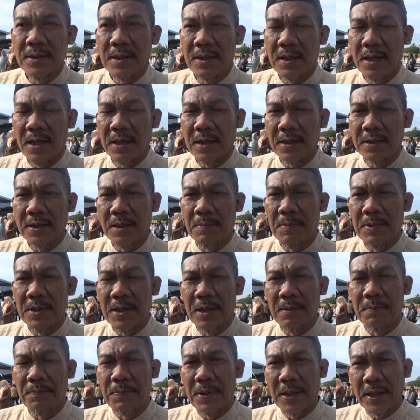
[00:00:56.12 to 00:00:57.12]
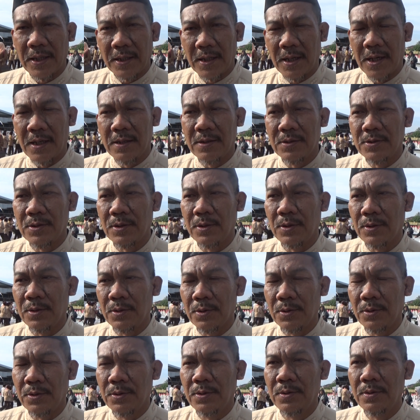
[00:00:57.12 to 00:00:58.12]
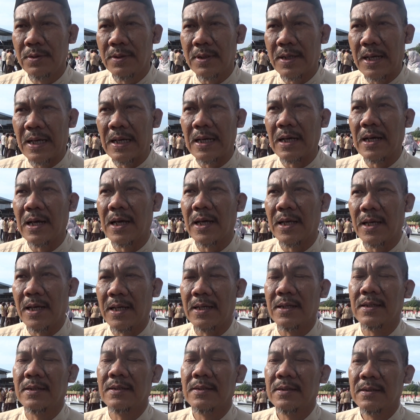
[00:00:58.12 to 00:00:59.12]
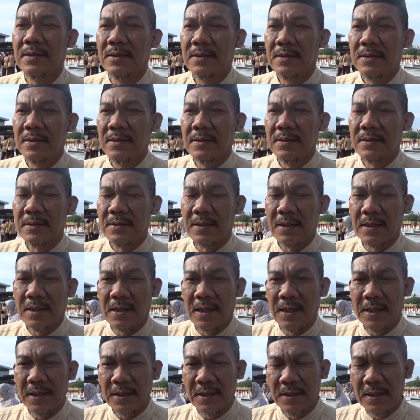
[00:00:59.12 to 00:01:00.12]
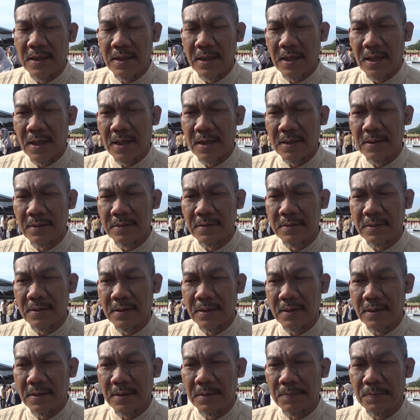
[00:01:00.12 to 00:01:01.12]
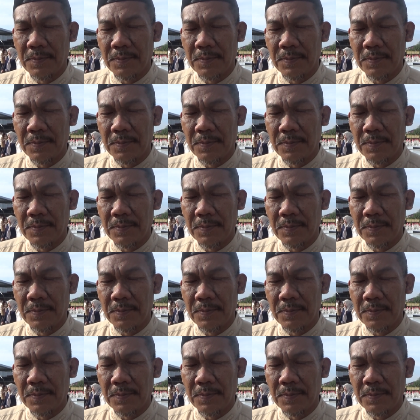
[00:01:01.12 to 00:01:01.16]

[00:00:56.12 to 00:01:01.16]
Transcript: sehingga nah, kita menyampaikan seluruh rangkaian terkait dengan uh,